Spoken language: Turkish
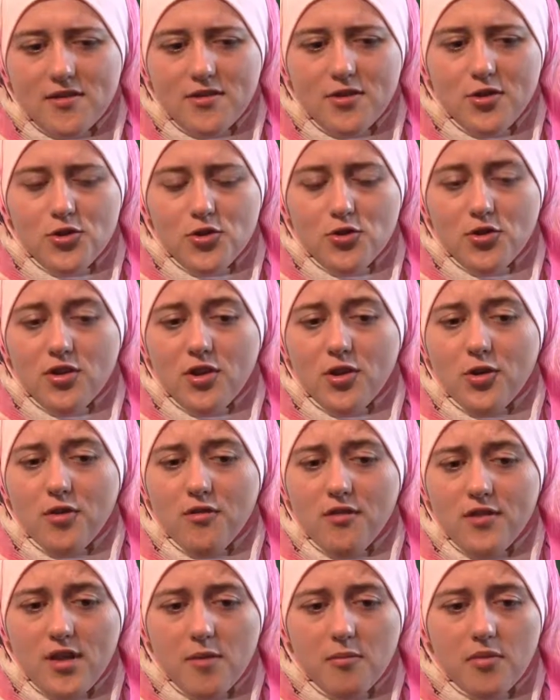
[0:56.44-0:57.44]
Ukrayna
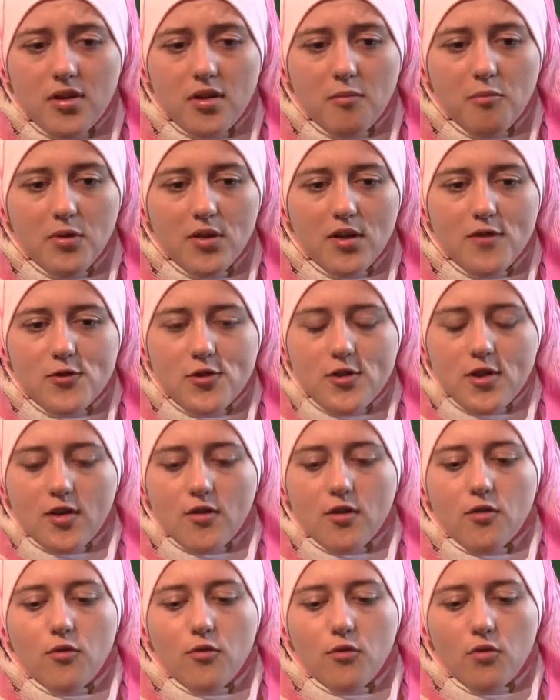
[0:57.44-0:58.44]
düğünlerinde görmeye
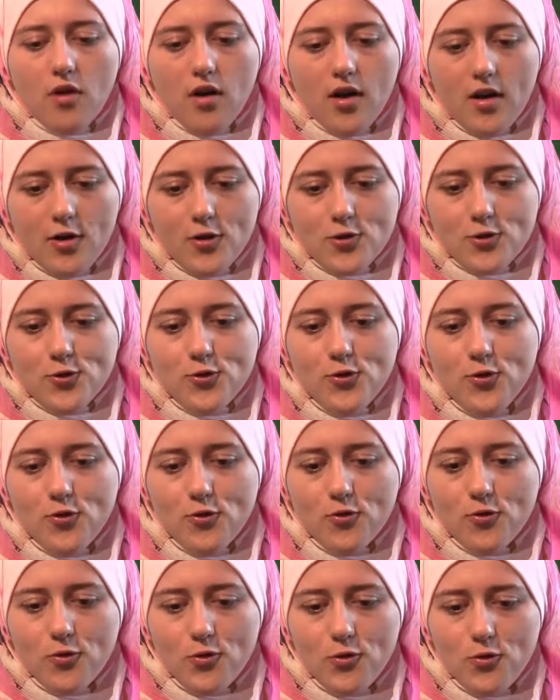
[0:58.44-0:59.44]
alıştığımız şeyleri
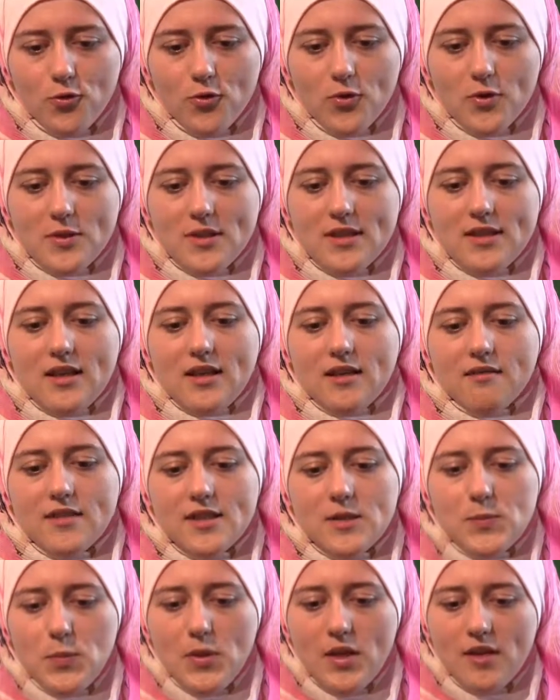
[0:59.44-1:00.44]
görmedik
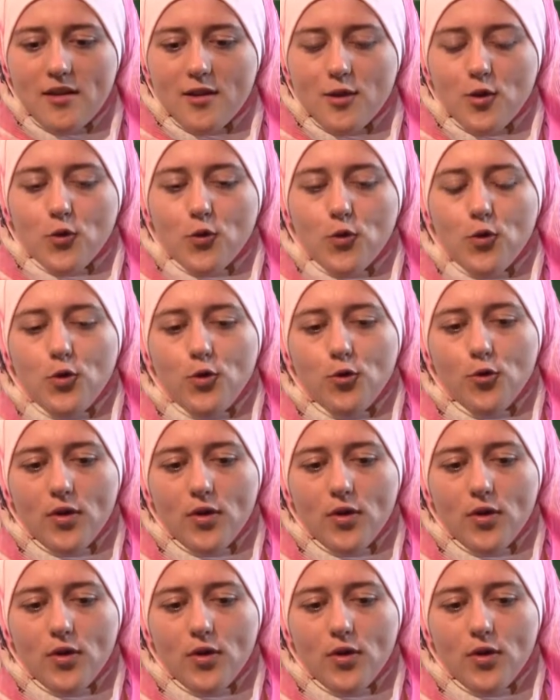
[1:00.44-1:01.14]
dans etmediler,